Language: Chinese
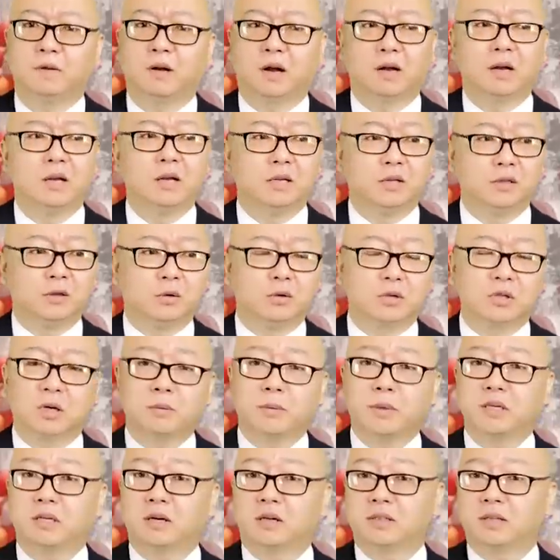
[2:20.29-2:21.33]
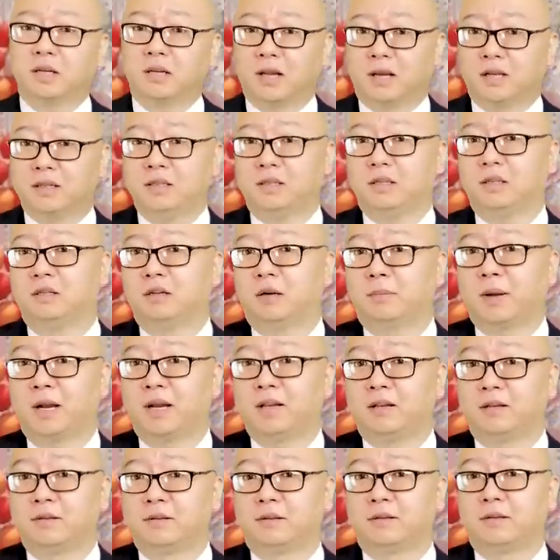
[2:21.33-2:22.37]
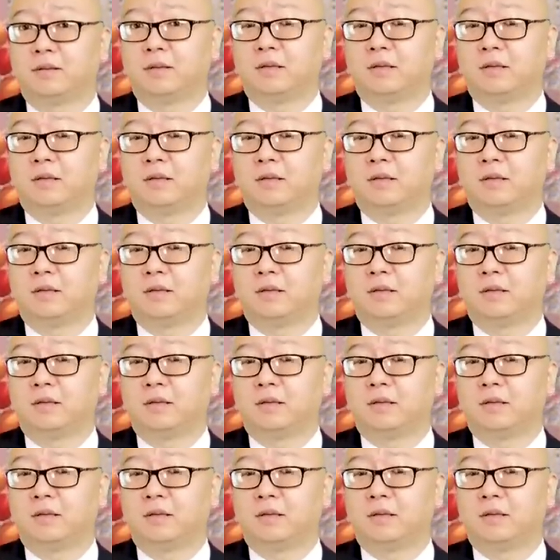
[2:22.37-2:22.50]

啊，有事儿没事儿，先来个基地车拍下去。